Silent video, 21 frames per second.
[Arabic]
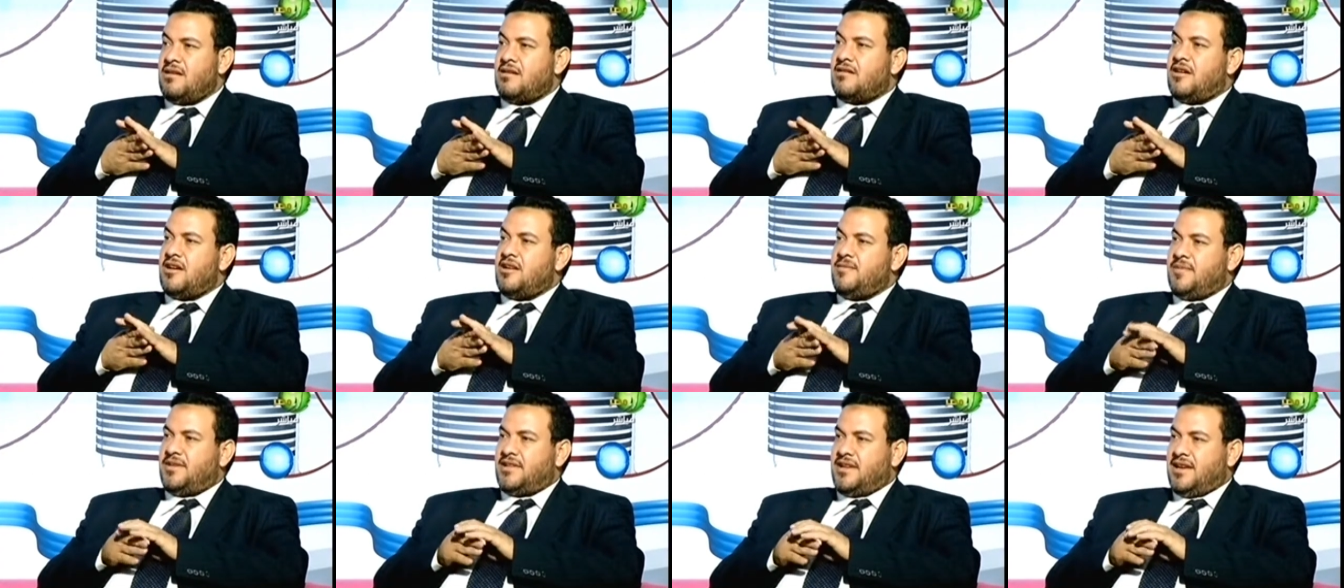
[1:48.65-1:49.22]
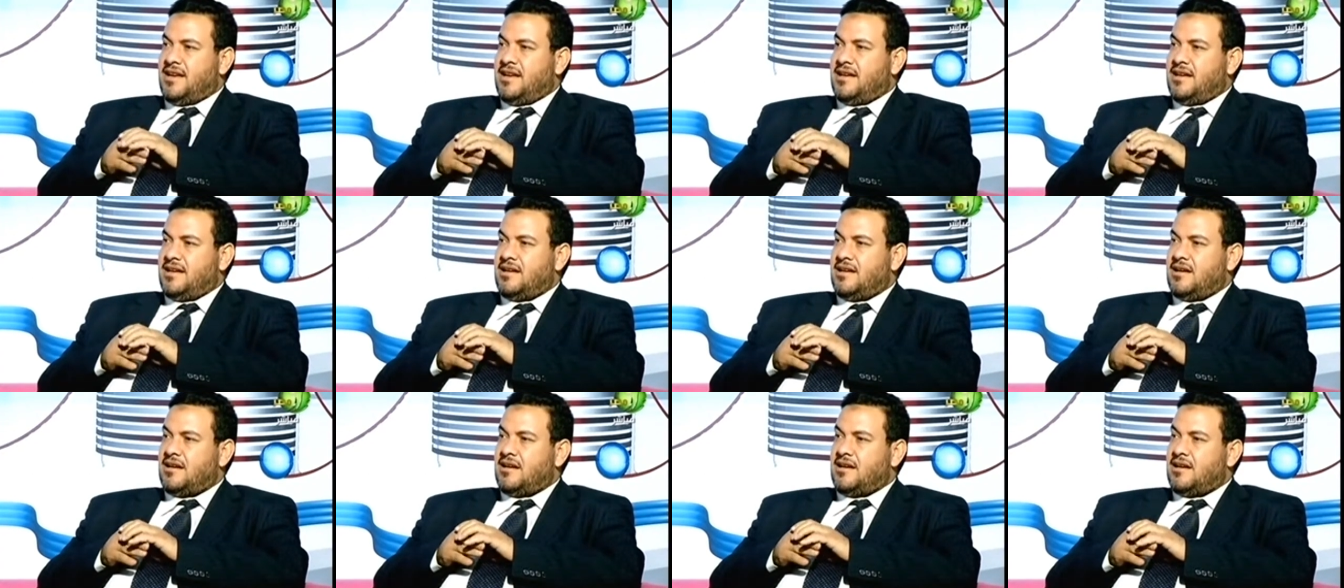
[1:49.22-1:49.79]
قيمتين
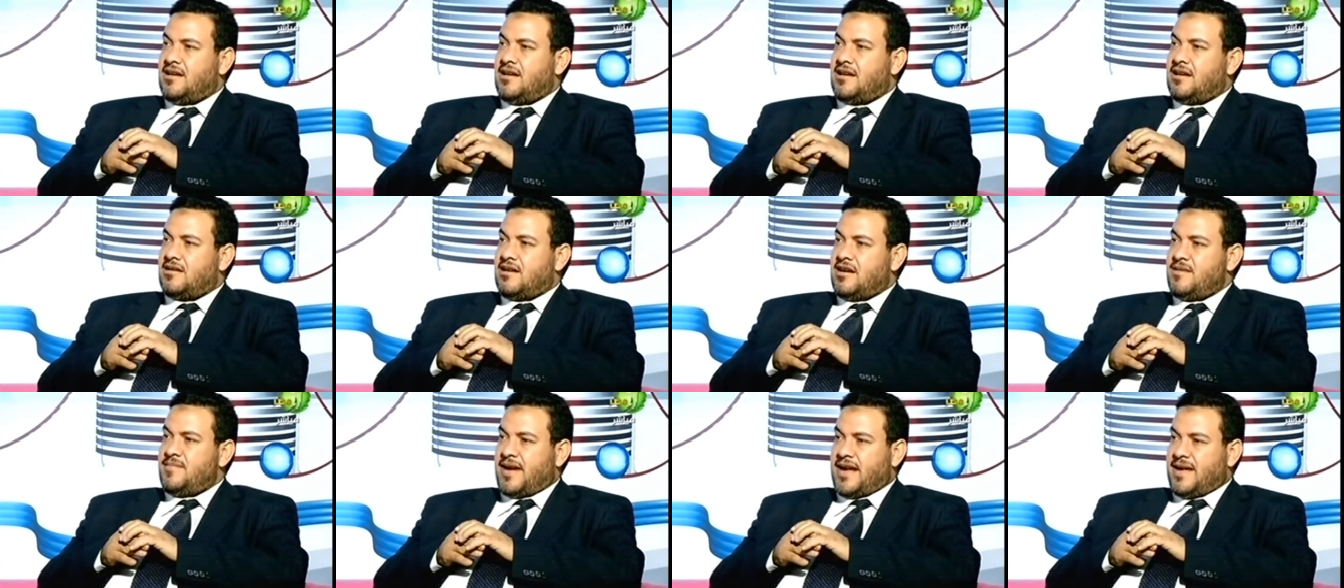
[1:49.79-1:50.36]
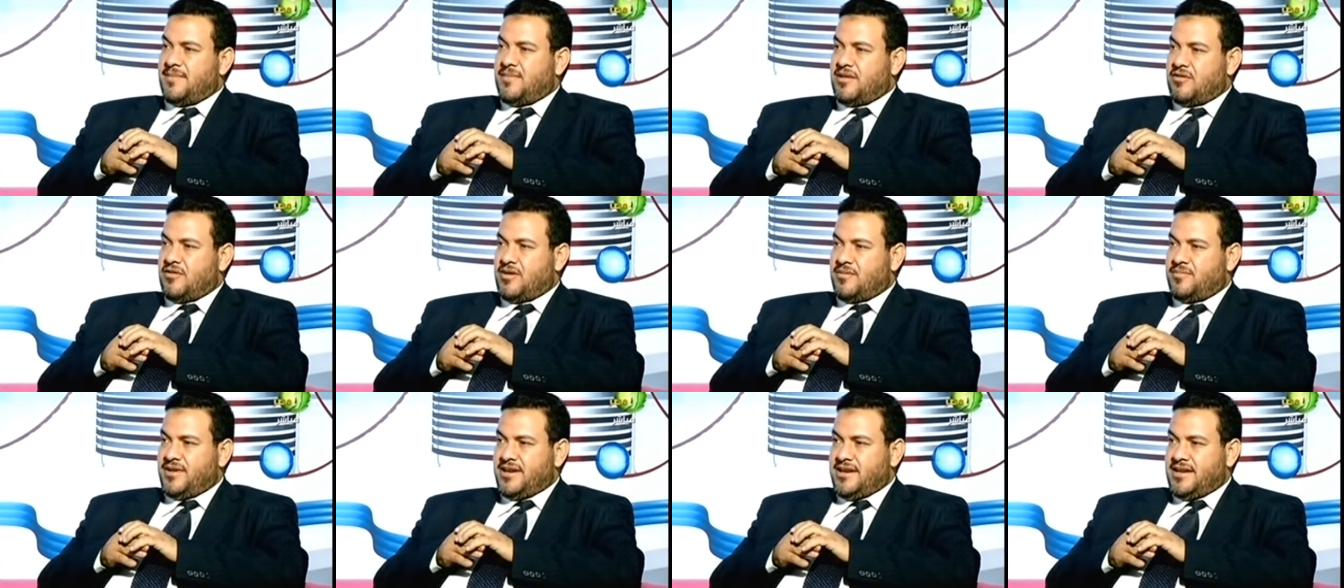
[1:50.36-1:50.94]
القيمة
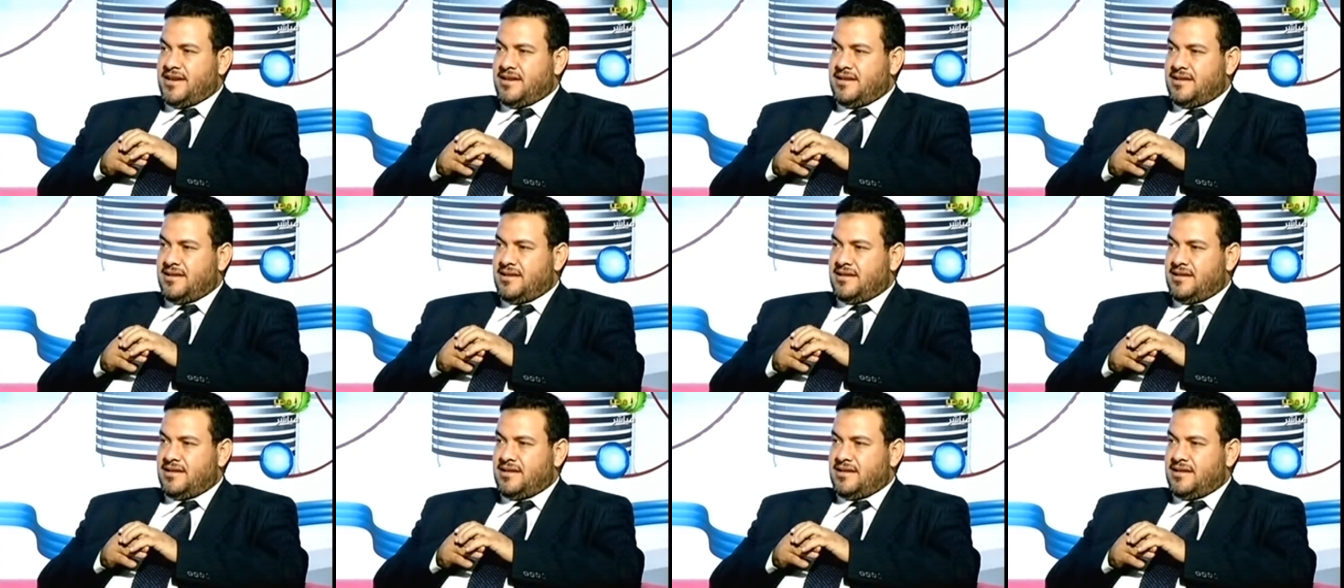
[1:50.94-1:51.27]
45